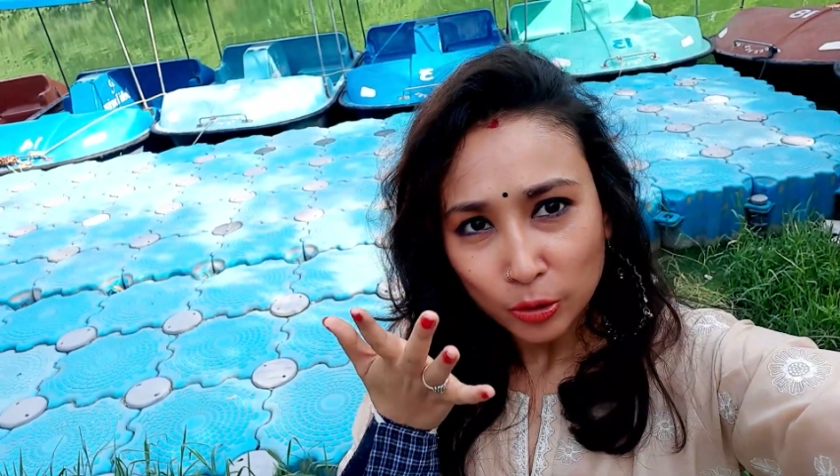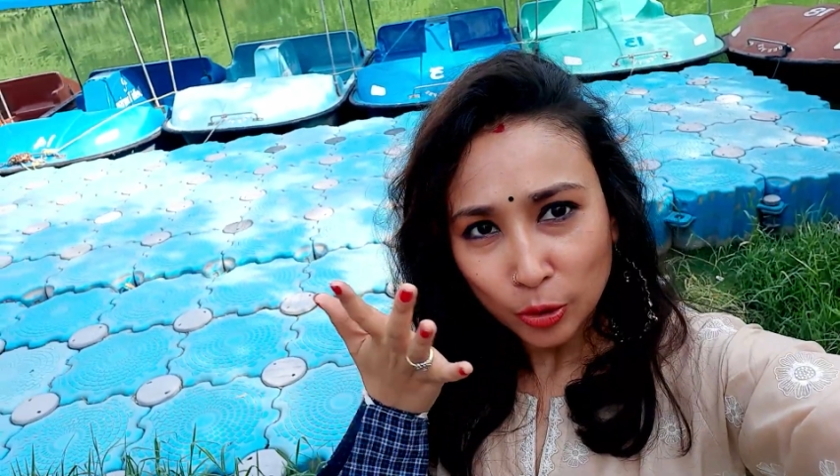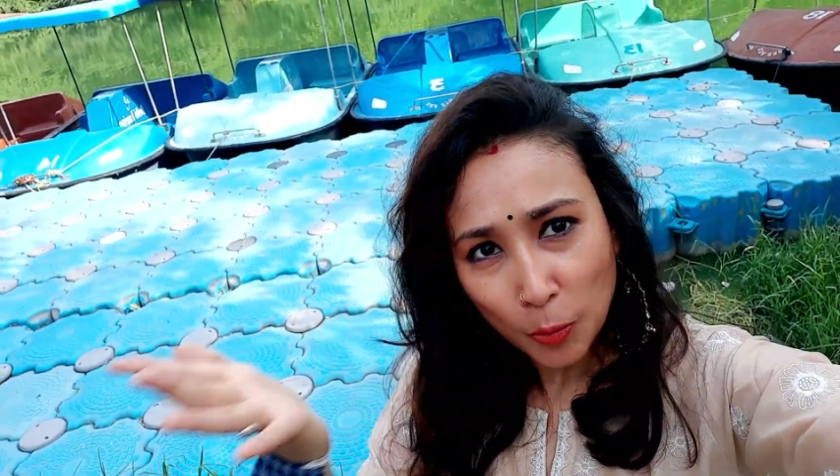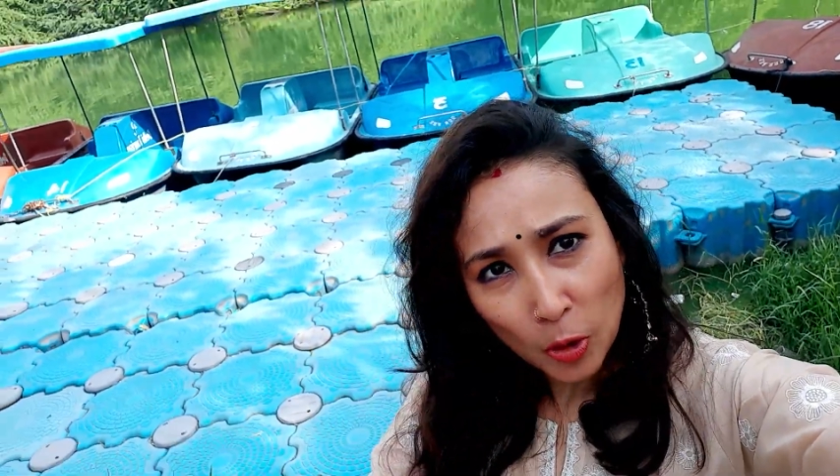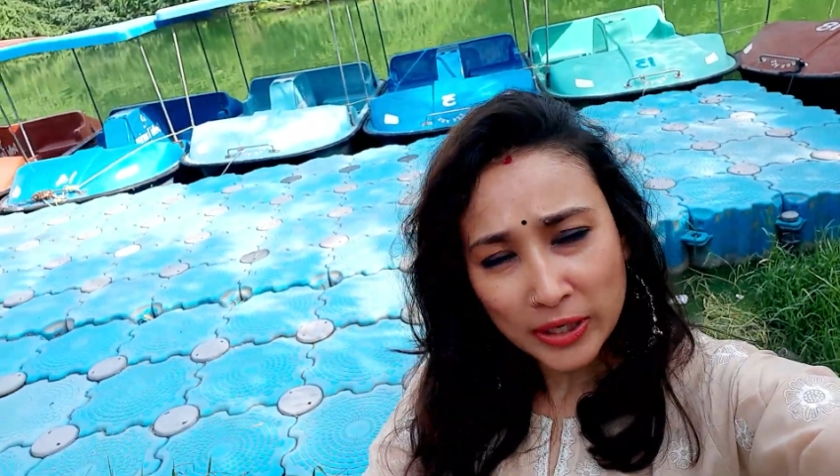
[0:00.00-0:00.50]

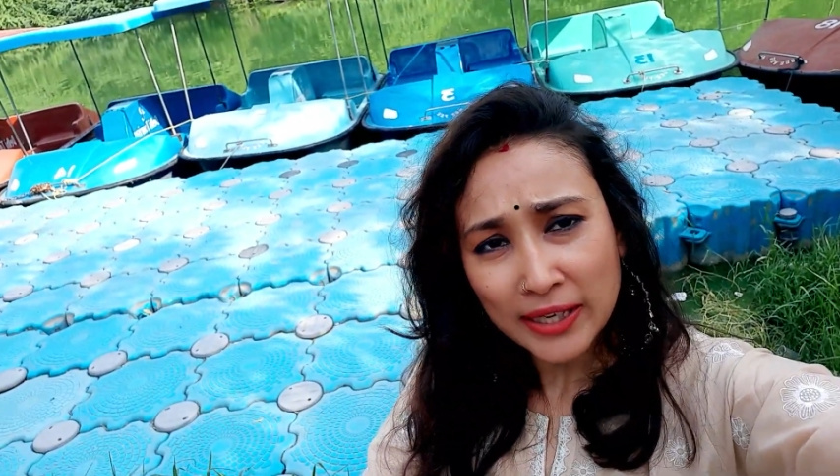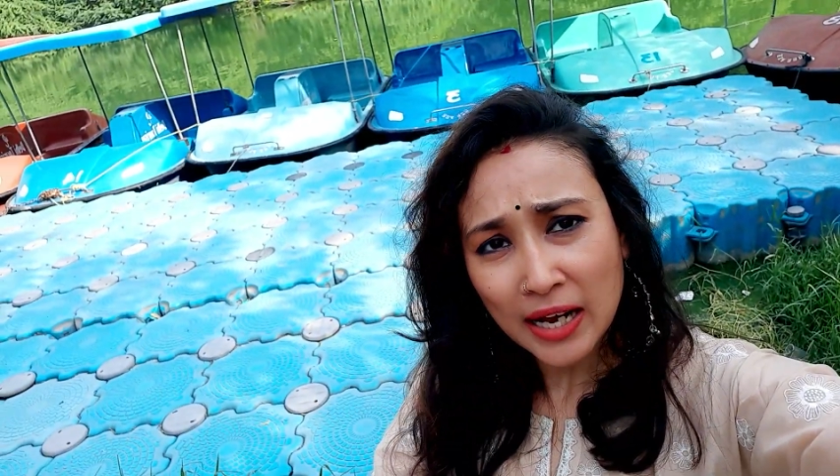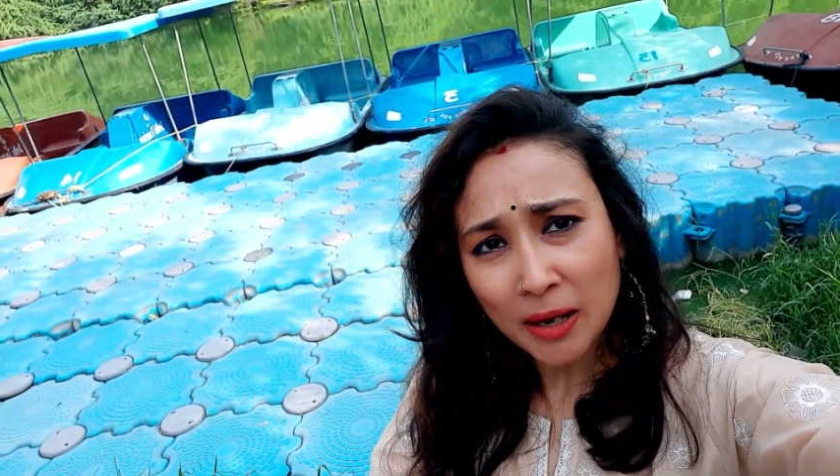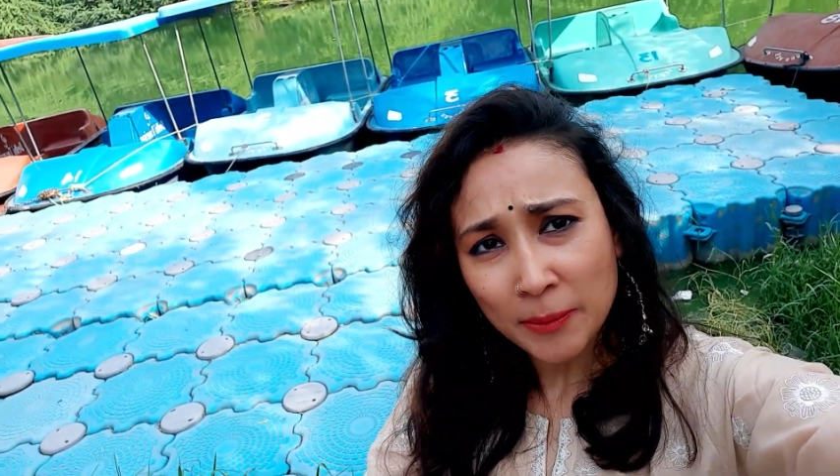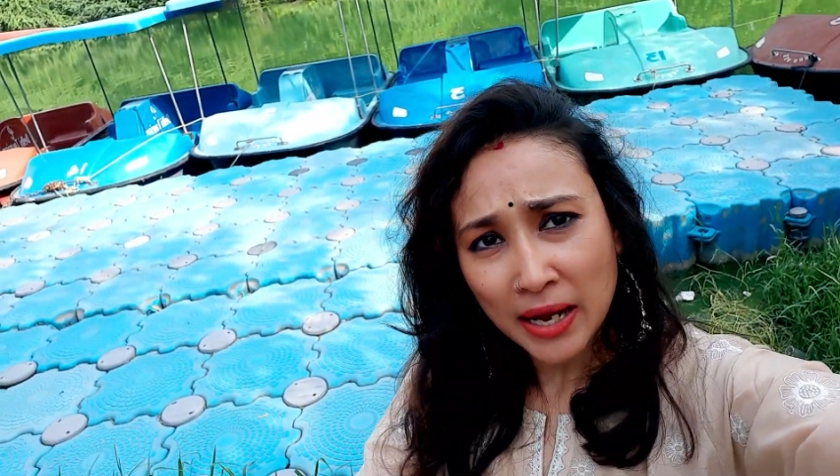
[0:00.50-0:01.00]
तो बोटिंग का
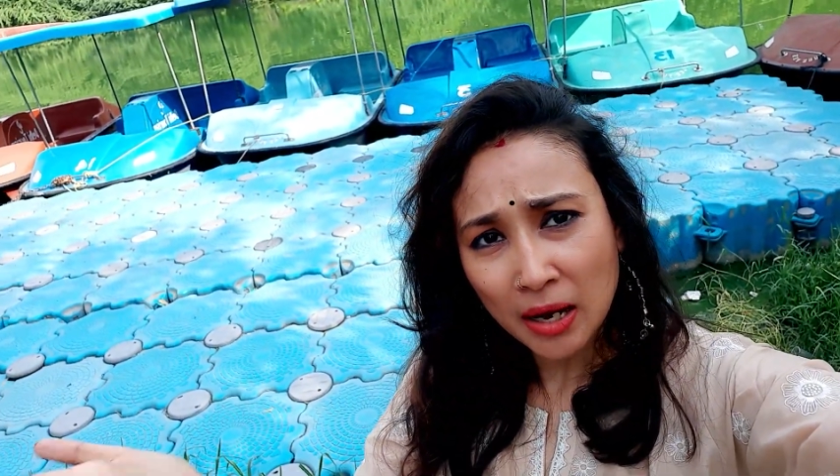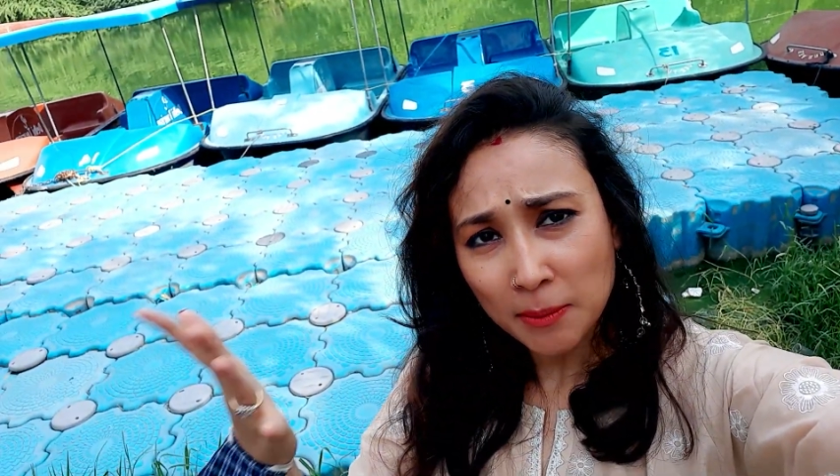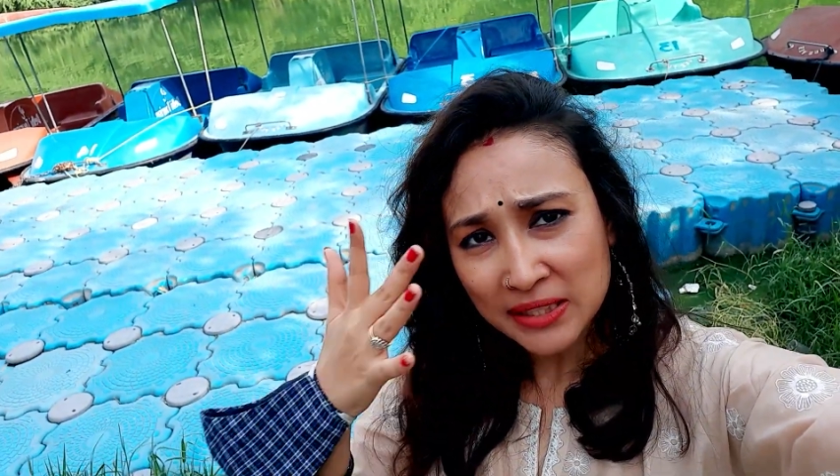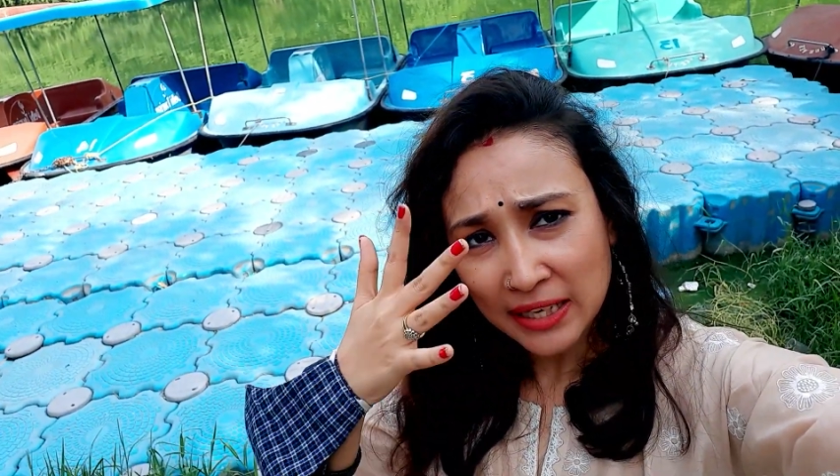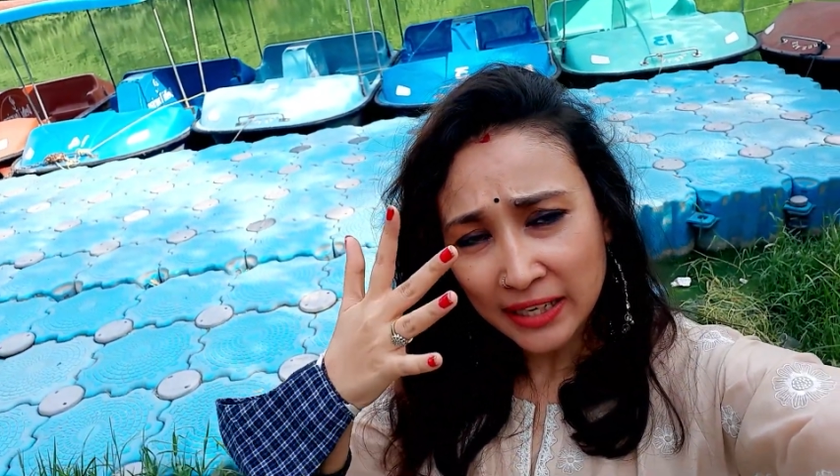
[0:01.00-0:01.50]
हम यहाँ
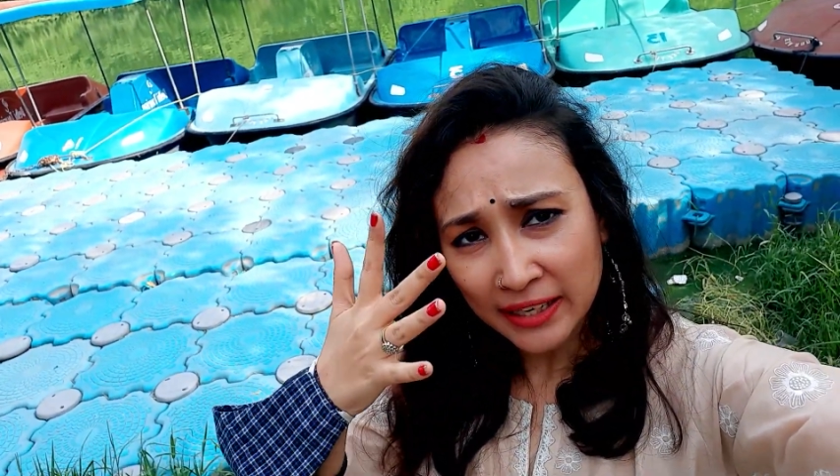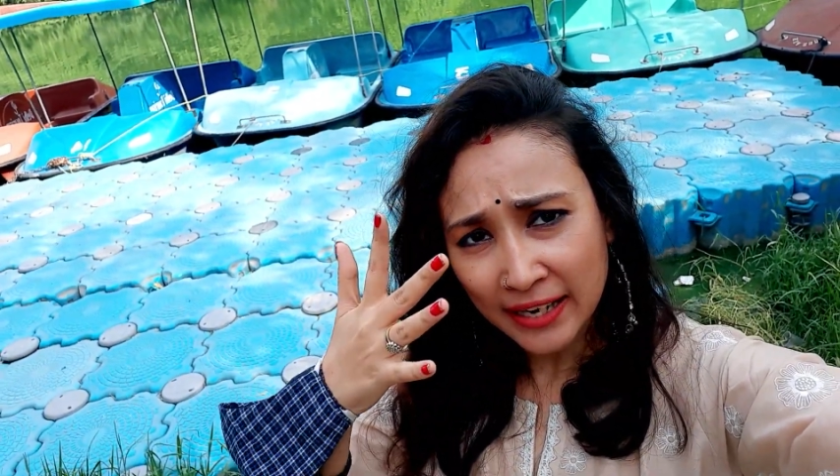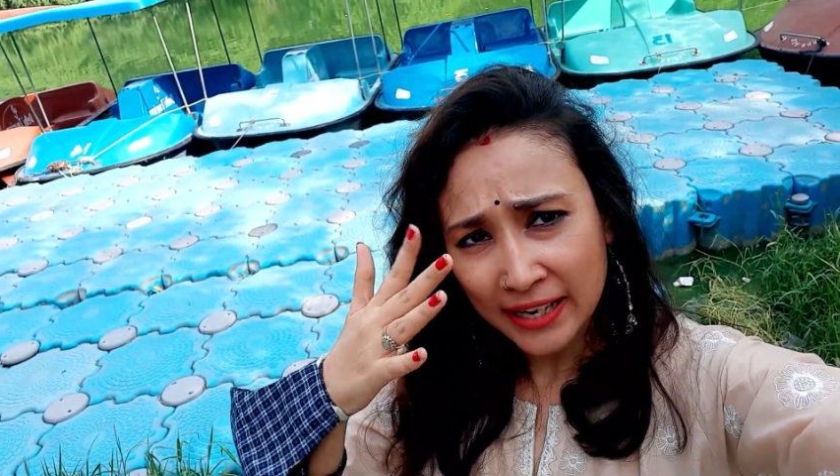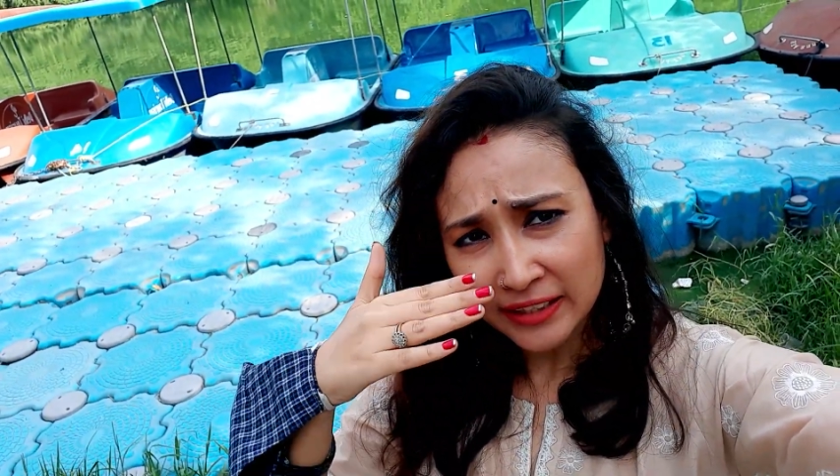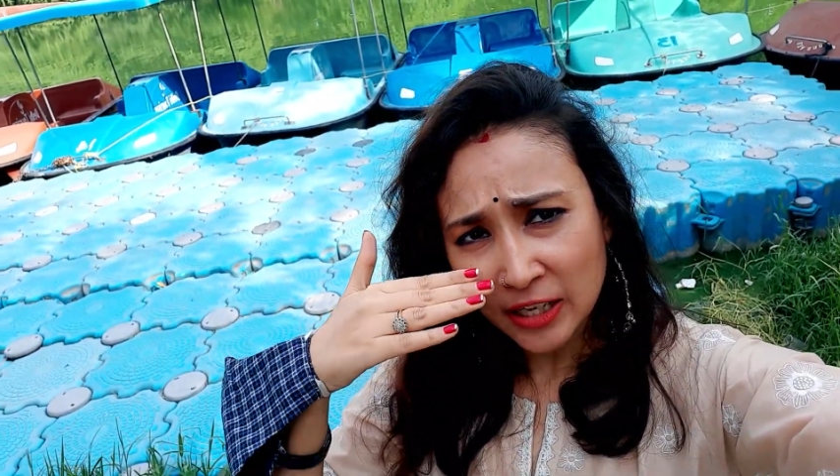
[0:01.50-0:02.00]
मज़ा लेने
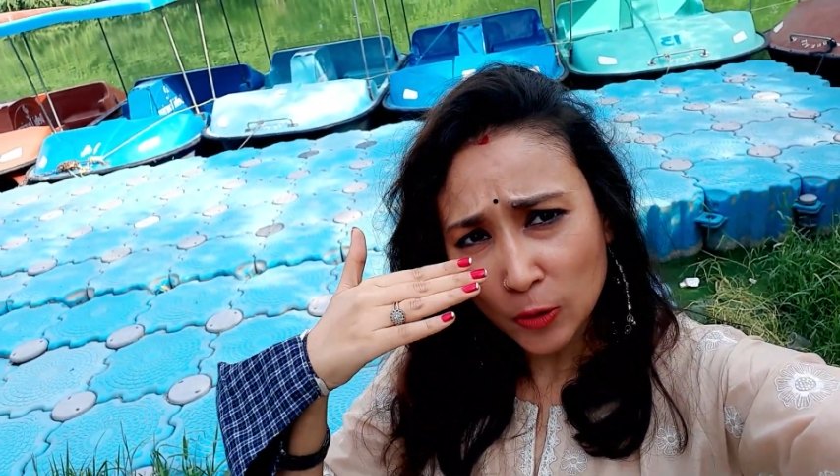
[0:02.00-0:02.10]
आए थे